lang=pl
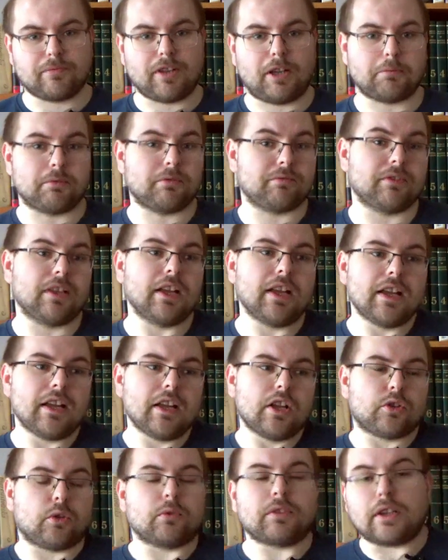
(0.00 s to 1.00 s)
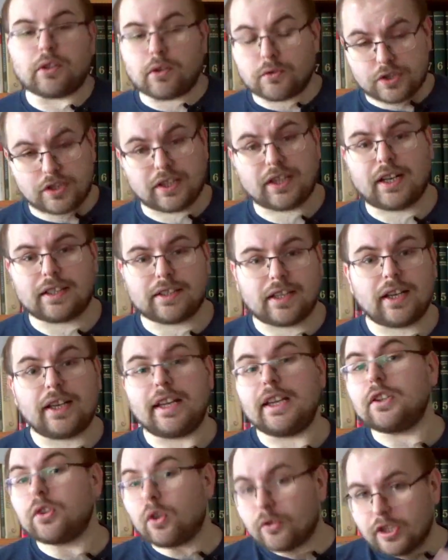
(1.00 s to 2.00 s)
jakby są najnowsze na kanale
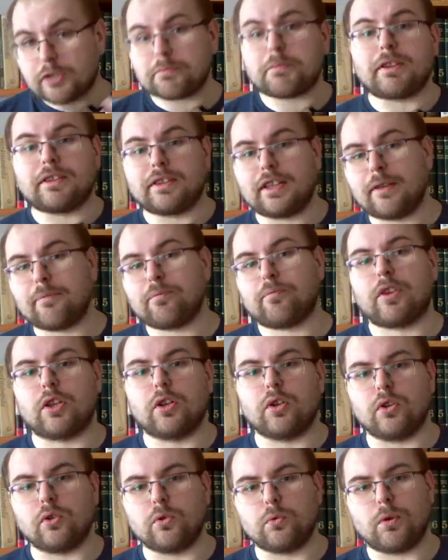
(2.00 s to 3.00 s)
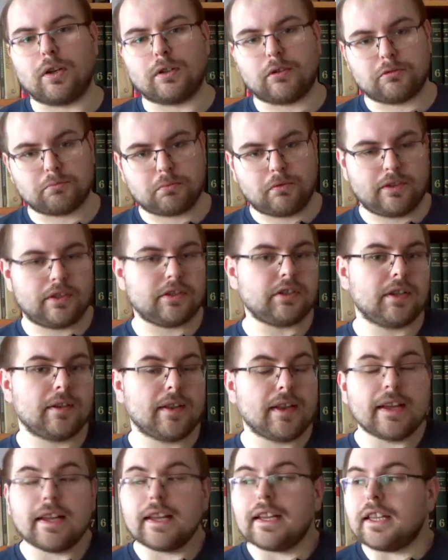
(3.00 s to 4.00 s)
i do nich będę y, układał odpowiedzi.
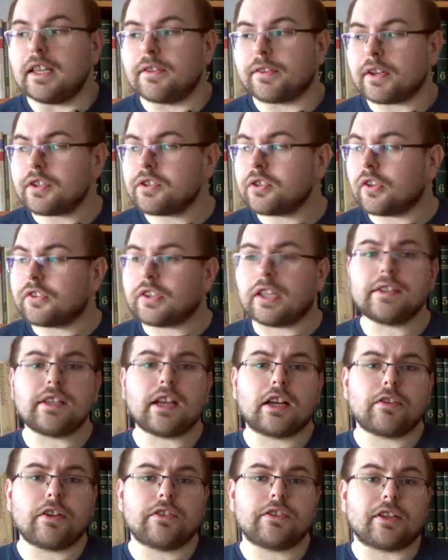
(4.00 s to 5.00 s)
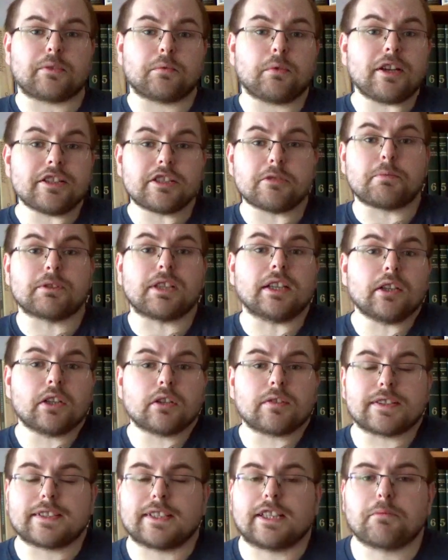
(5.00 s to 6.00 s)
I wreszcie ostatnia kwestia, słuchajcie, pytanie
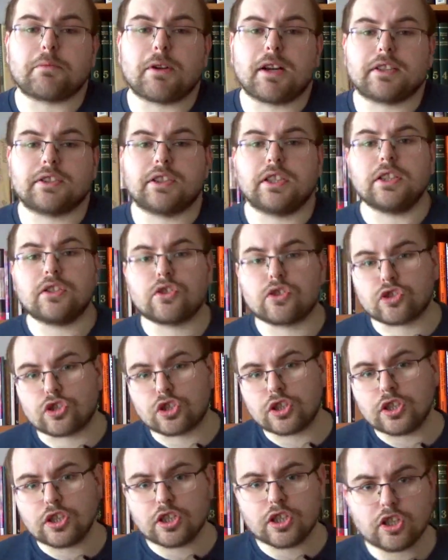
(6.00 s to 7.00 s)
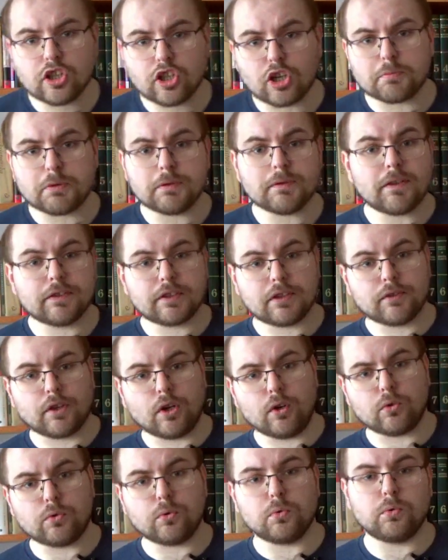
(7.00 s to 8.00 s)
do Was takie bardziej, czy robimy w tym
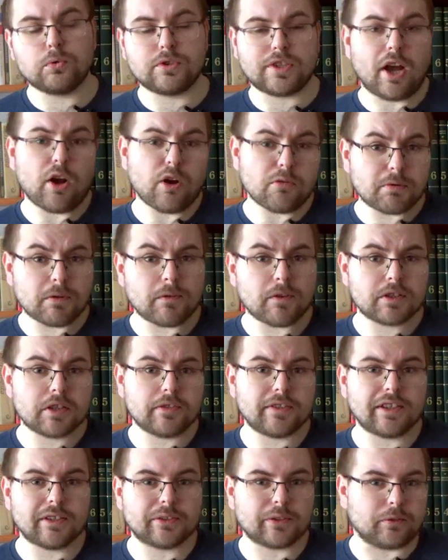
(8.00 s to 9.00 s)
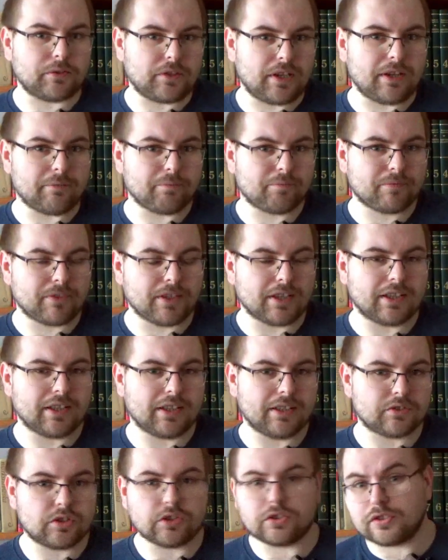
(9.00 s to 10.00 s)
roku dział pomocy filozofia?
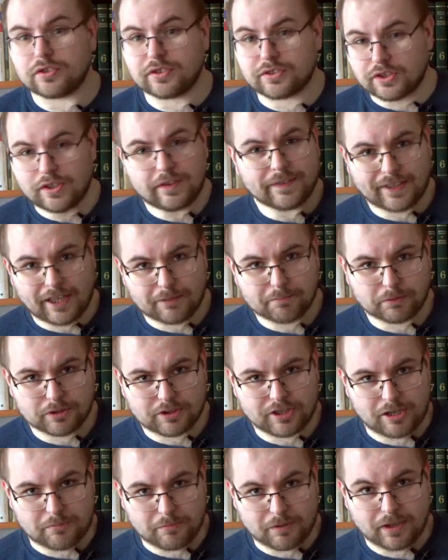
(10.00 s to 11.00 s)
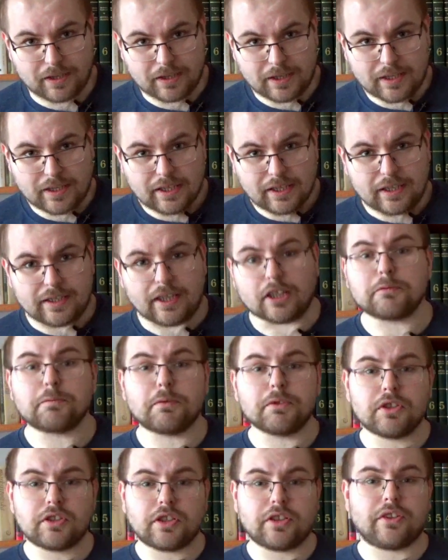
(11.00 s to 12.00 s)
Y, czy jest taka potrzeba. Ja tu
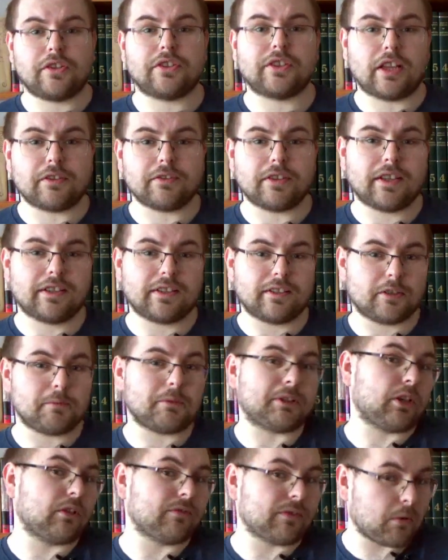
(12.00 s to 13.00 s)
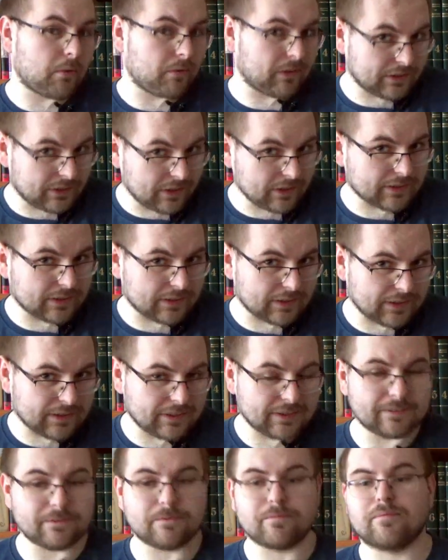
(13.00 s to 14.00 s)
poniżej zostawię sobie taką małą ankietę
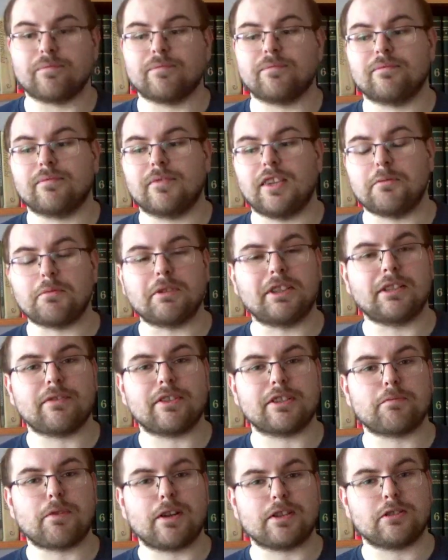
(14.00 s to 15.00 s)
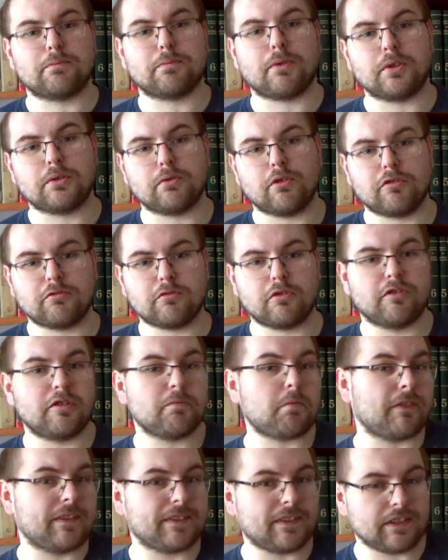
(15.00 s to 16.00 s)
mm, i będę Was bardzo prosił o
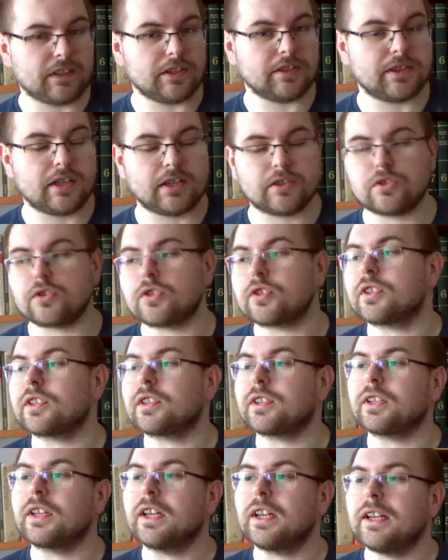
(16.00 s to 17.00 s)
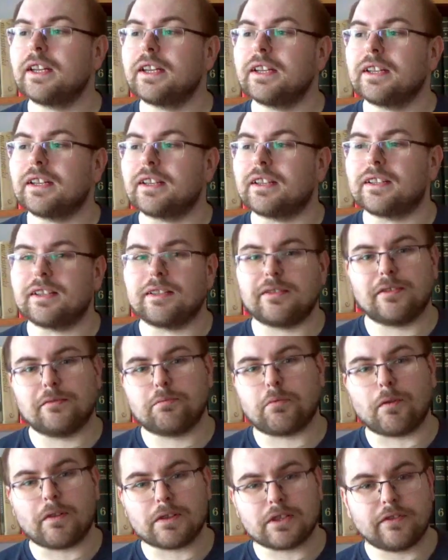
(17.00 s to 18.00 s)
wypowiedzenie się, czy Y,
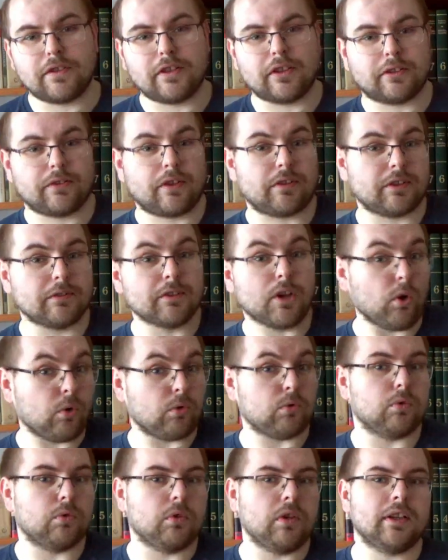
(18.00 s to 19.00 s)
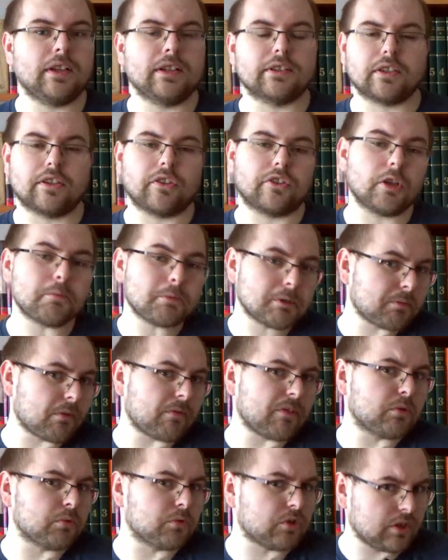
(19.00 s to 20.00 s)
pomocy filozofia w tym roku e, to jest dobry
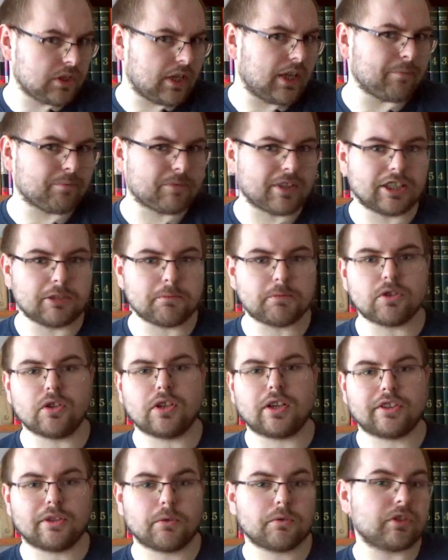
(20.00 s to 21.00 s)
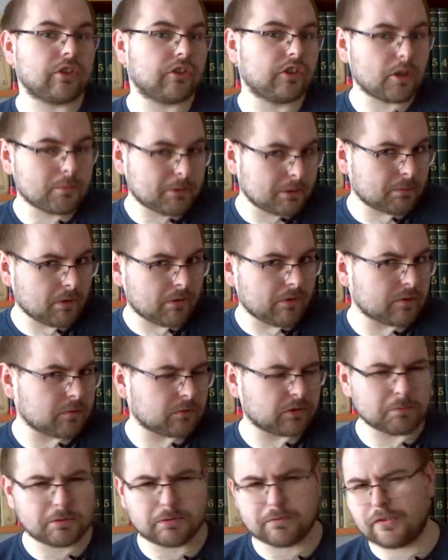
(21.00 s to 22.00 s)
pomysł, czy nie. Gdyby się okazało, że to jest dobry
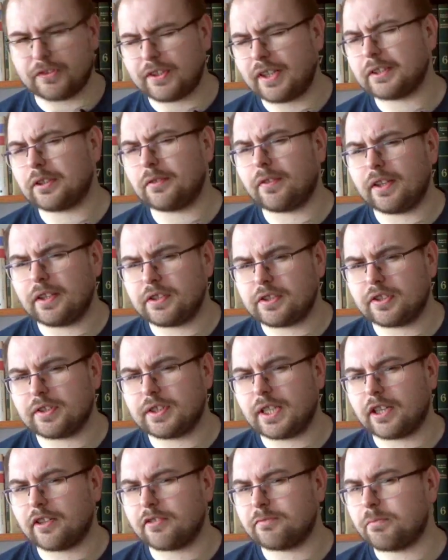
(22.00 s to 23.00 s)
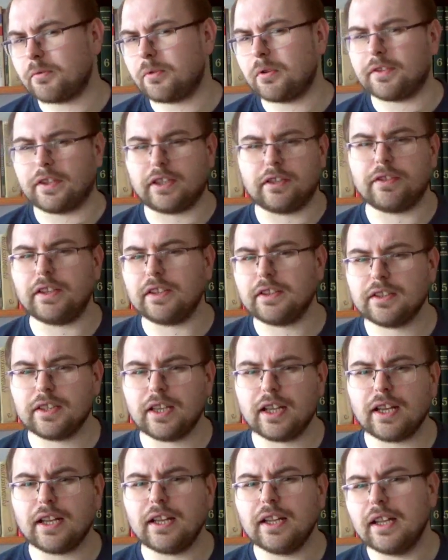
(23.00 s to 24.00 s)
pomysł, to byśmy startowali gdzieś tak w połowie
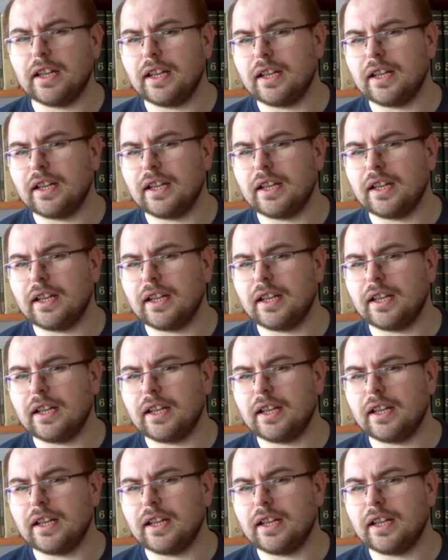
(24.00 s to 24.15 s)
kwietnia,